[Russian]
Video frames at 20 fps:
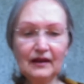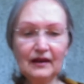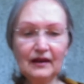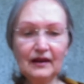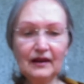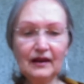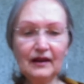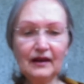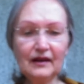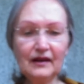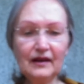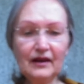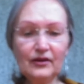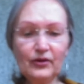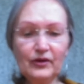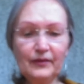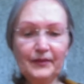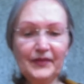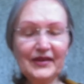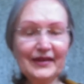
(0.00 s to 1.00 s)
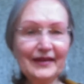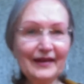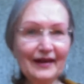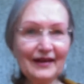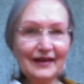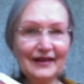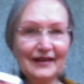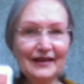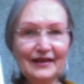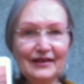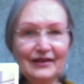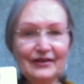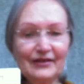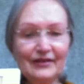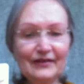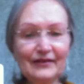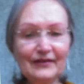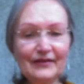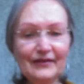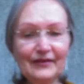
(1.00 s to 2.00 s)
А король Пентаклей,
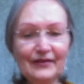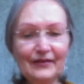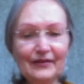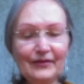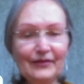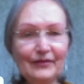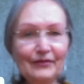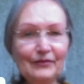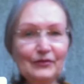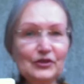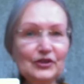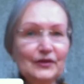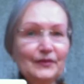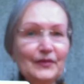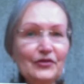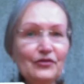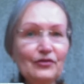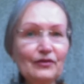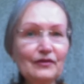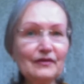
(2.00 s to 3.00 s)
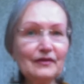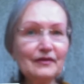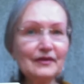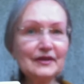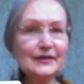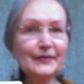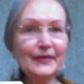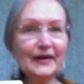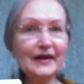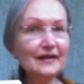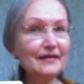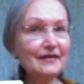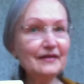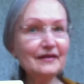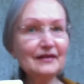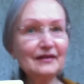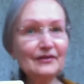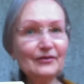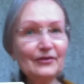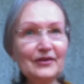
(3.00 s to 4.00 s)
может быть, он
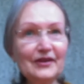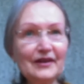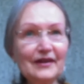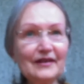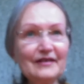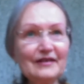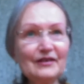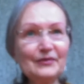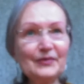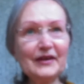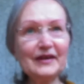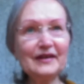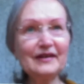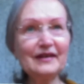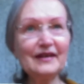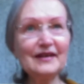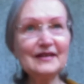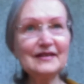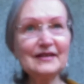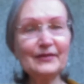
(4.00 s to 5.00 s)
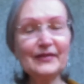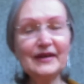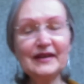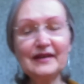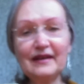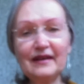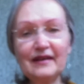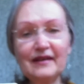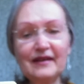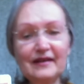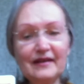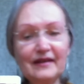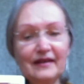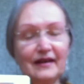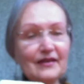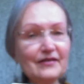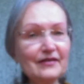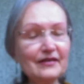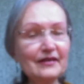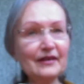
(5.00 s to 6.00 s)
разбогател, у некоторых проиграется. Мои дорогие,
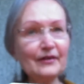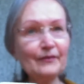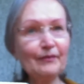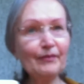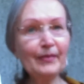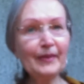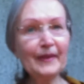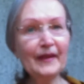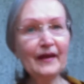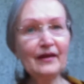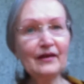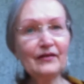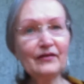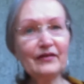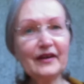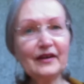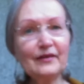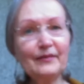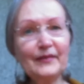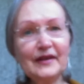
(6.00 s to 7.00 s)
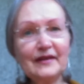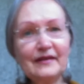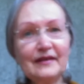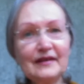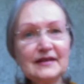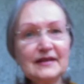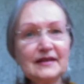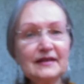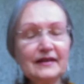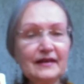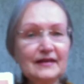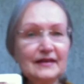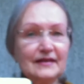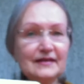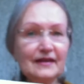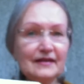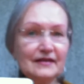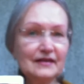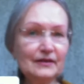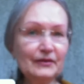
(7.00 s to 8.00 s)
разные фрагменты расклада с
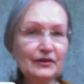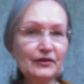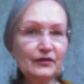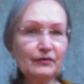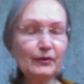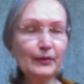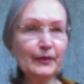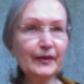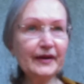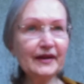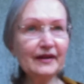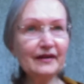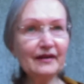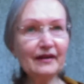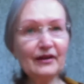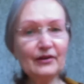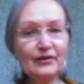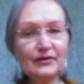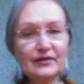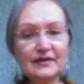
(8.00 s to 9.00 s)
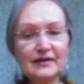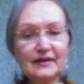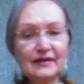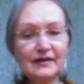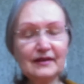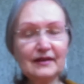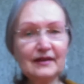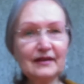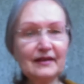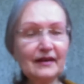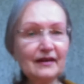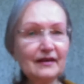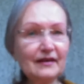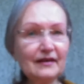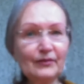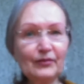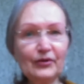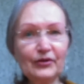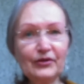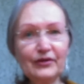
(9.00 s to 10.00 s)
разными людьми поиграются, и так
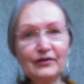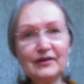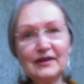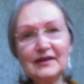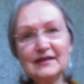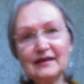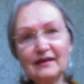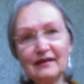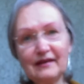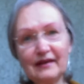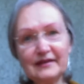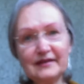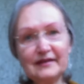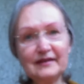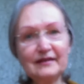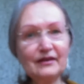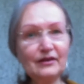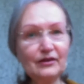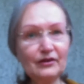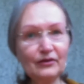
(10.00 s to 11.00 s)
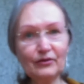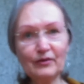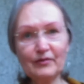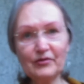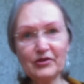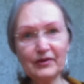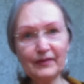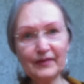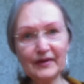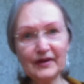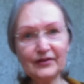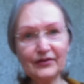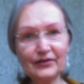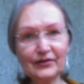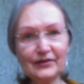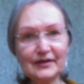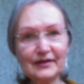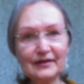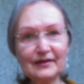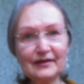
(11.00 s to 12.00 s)
работают и заказанные, и общие прогнозы.